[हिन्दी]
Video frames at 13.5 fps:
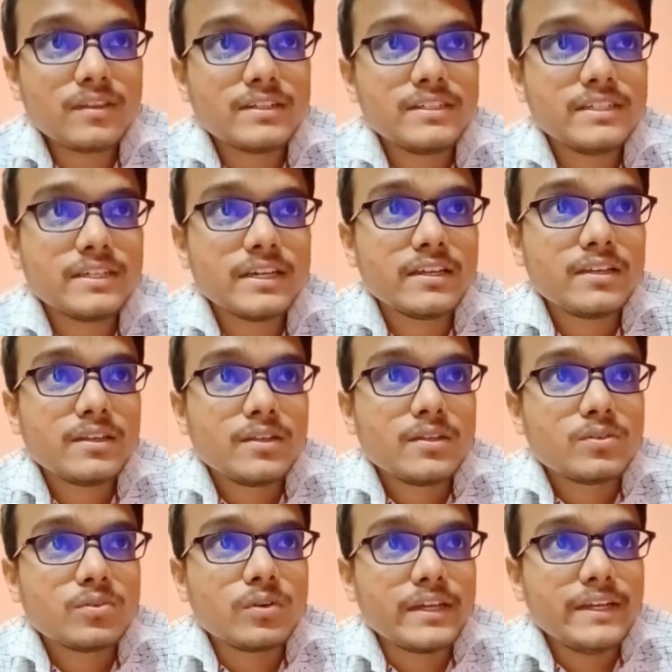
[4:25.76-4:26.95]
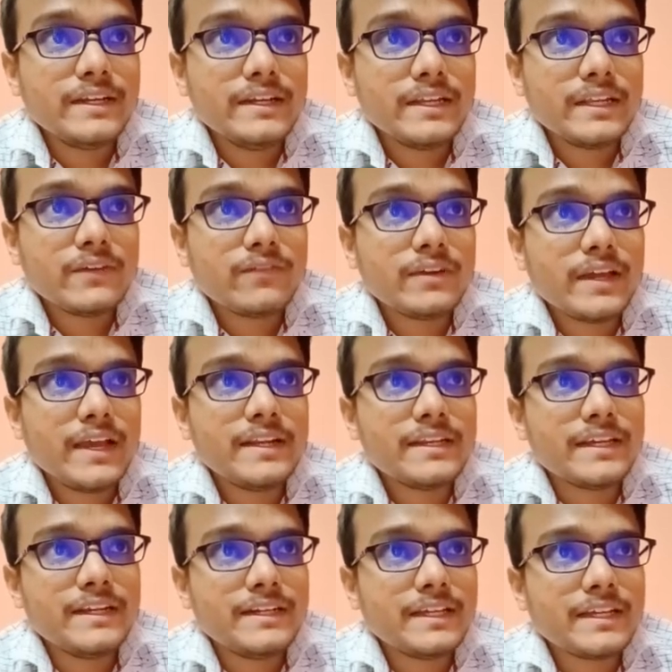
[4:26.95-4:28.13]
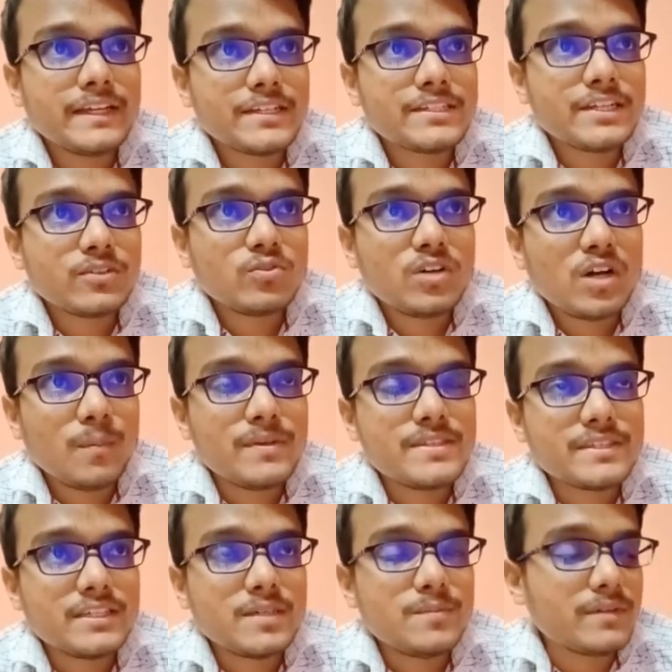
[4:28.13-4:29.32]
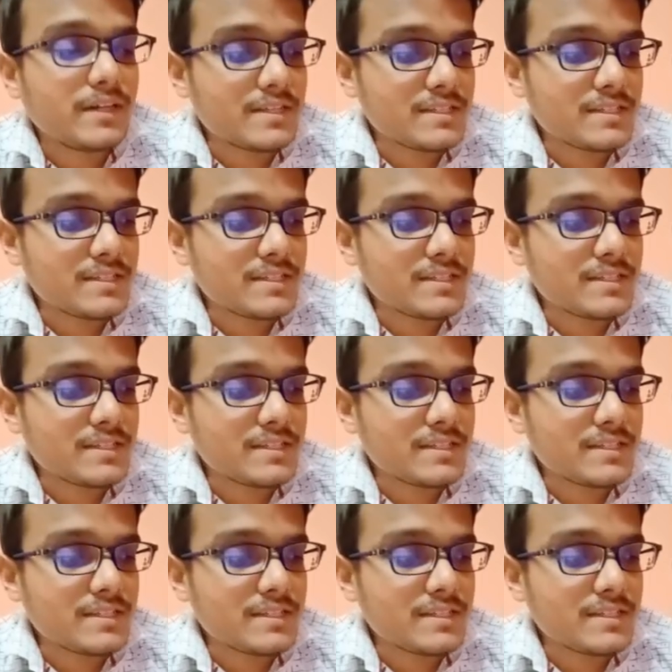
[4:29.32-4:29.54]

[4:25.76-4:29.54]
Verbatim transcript: ठीक है तो इनडेफिनाइट इंटीग्रेशन को आप स्किप कर